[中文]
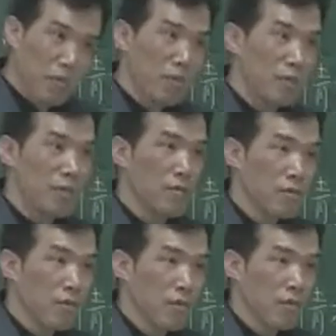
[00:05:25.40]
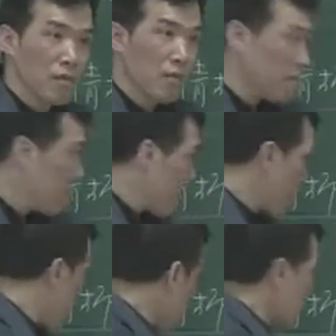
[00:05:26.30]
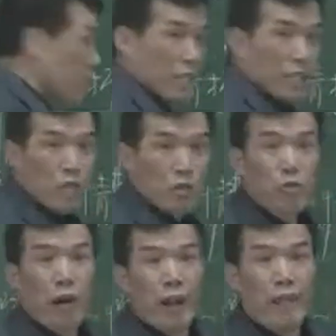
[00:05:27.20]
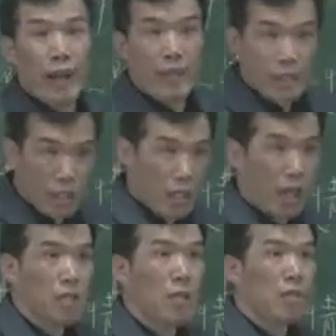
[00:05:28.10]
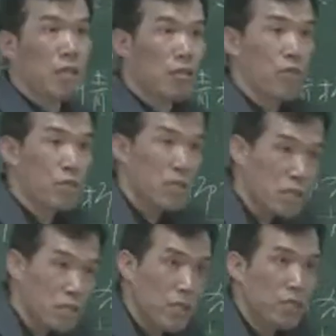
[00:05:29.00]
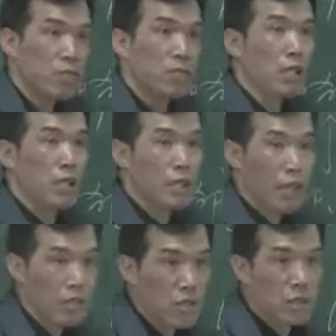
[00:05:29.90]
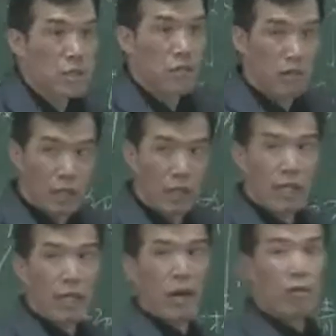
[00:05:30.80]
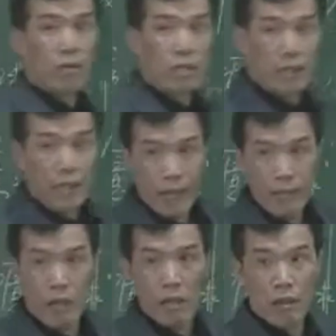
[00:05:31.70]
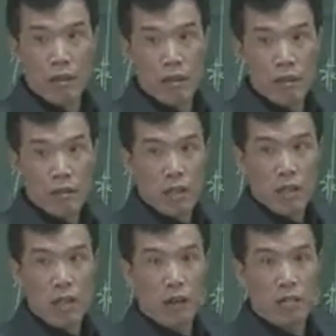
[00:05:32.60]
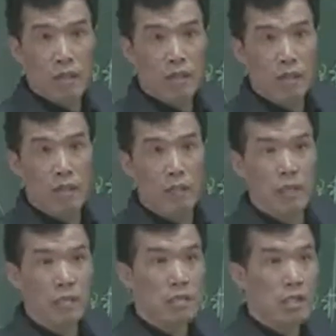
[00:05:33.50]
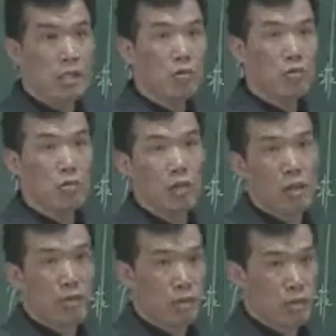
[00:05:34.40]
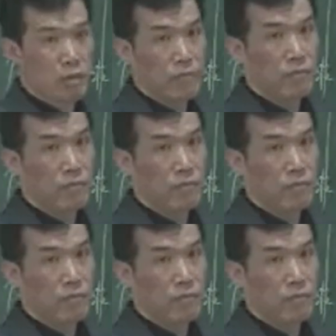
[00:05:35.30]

汁有问题，因为你你这个只能说原来正常的，这段时间出现厌食油腻，你考虑是胆的。但假如人家一辈子是吃素的，那不是。